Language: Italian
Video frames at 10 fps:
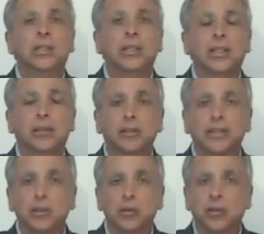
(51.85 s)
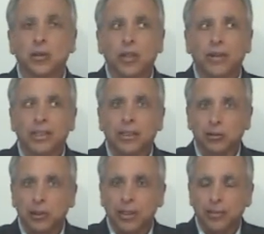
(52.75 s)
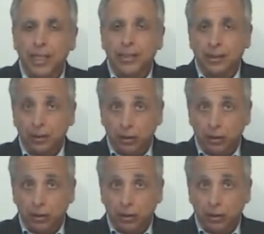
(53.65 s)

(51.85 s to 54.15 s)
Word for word: che la questione sollevata da una delle parti,